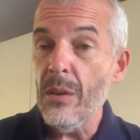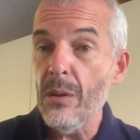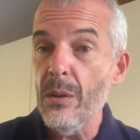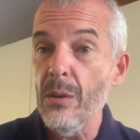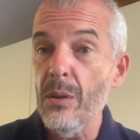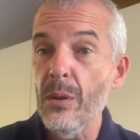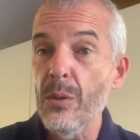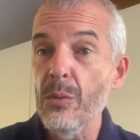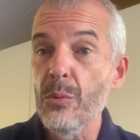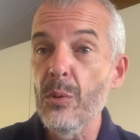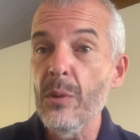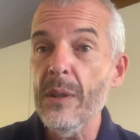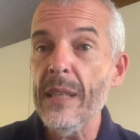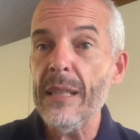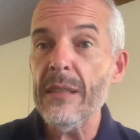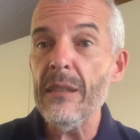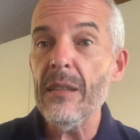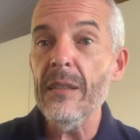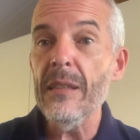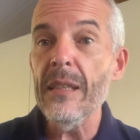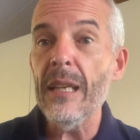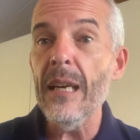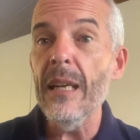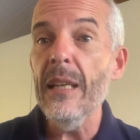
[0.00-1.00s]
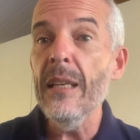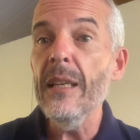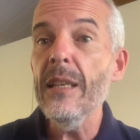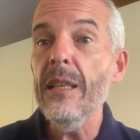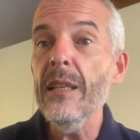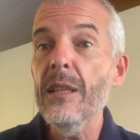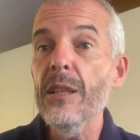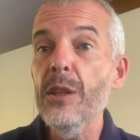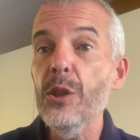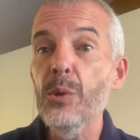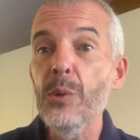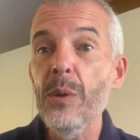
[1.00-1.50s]
euh, nos cathédrales
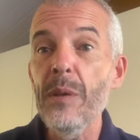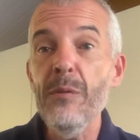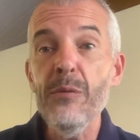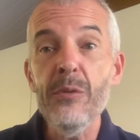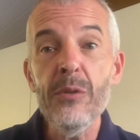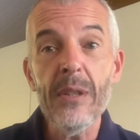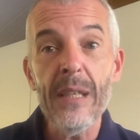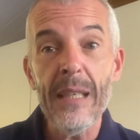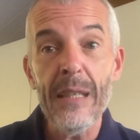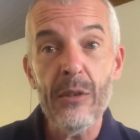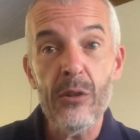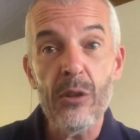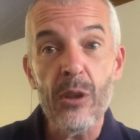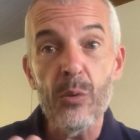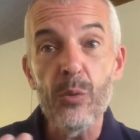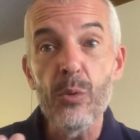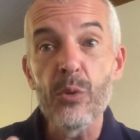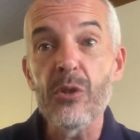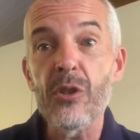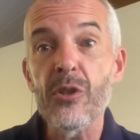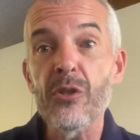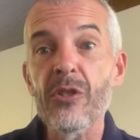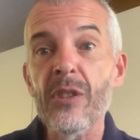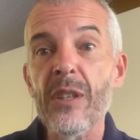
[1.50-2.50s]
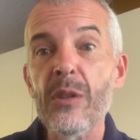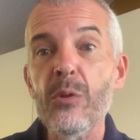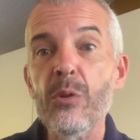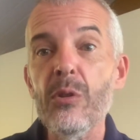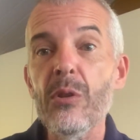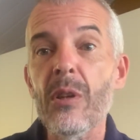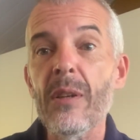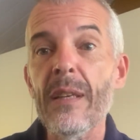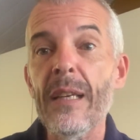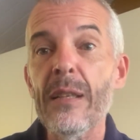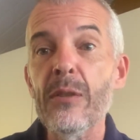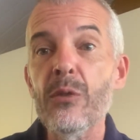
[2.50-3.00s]
et les juifs, étant nos ancêtres
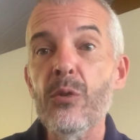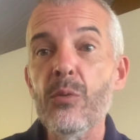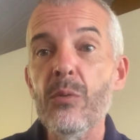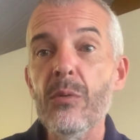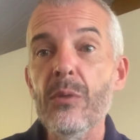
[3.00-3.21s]
dans la,